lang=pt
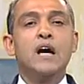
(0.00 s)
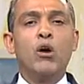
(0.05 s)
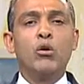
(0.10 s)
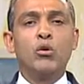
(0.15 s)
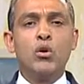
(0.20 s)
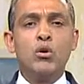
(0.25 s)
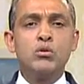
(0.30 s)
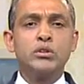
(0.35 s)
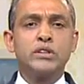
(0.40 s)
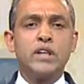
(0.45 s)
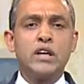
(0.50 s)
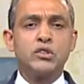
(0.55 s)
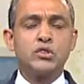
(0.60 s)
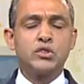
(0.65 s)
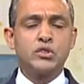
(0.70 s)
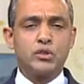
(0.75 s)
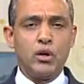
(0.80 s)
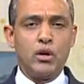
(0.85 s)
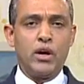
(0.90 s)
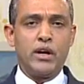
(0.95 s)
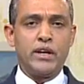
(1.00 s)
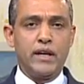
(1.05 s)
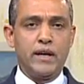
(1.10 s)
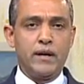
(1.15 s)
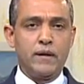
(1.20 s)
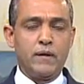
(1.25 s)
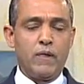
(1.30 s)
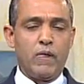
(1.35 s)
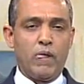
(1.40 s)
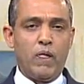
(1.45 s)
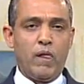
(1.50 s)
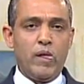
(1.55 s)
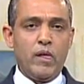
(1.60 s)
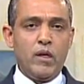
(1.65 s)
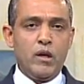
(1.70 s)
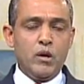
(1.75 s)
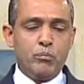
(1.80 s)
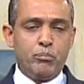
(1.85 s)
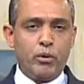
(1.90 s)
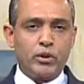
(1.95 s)
Ao longo da história,
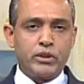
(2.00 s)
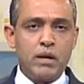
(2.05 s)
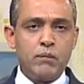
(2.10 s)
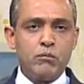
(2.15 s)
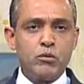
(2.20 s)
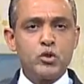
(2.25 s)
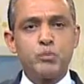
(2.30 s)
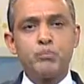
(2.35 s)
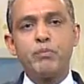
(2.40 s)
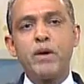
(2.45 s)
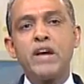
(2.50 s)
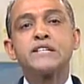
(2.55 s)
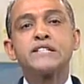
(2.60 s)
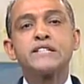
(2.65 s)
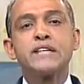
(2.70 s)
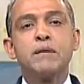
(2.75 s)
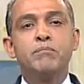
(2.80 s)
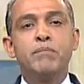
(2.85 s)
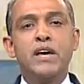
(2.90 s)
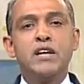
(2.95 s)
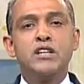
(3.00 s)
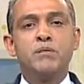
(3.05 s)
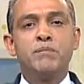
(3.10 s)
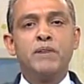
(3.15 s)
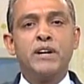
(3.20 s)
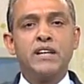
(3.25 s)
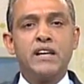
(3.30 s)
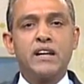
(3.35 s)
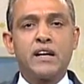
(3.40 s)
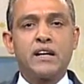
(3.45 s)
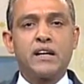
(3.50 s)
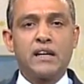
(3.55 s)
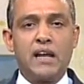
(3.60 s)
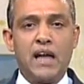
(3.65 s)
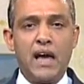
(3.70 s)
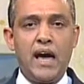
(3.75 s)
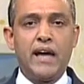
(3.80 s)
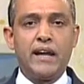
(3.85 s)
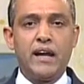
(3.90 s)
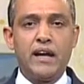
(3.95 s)
podemos perceber de maneira
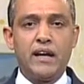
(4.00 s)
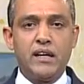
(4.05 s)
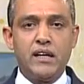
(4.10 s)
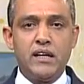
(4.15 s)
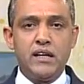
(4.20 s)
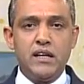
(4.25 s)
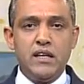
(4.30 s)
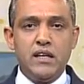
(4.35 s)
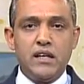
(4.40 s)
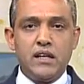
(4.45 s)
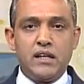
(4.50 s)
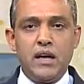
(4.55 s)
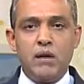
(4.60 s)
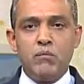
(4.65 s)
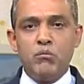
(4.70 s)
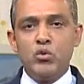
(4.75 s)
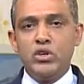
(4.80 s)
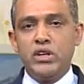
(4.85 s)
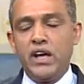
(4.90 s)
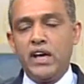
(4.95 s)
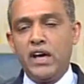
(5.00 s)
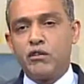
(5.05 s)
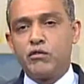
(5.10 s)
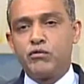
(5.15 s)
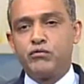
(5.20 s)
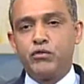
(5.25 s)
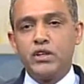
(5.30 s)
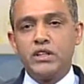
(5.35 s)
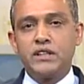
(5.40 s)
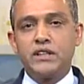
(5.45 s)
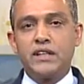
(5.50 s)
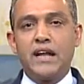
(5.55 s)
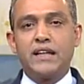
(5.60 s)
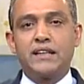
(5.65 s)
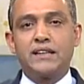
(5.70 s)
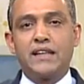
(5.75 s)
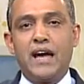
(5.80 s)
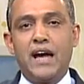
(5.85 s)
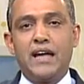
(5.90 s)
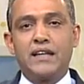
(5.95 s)
clara que a mulher foi
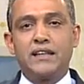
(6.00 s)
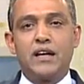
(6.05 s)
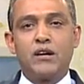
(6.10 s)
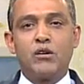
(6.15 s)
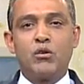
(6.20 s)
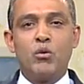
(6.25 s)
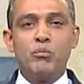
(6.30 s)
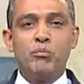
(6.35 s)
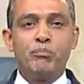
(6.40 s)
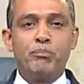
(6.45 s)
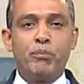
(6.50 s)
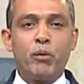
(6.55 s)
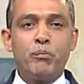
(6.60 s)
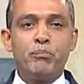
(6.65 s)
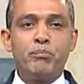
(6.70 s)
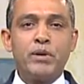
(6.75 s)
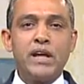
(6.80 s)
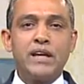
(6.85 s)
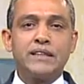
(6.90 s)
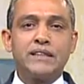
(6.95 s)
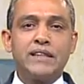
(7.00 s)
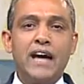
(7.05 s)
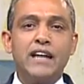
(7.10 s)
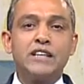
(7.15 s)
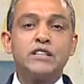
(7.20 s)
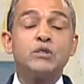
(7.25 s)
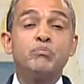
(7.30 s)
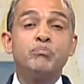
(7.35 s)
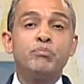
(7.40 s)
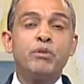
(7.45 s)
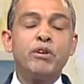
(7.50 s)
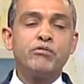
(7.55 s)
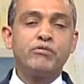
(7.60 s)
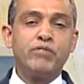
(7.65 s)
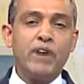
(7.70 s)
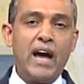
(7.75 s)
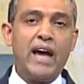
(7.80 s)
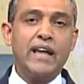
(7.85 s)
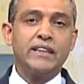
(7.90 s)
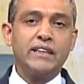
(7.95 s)
tratada como propriedade
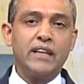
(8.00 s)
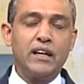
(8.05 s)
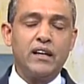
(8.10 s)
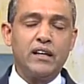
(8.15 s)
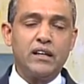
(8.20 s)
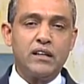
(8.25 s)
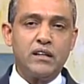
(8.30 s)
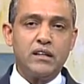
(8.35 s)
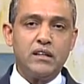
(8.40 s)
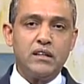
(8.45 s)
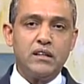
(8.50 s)
privada.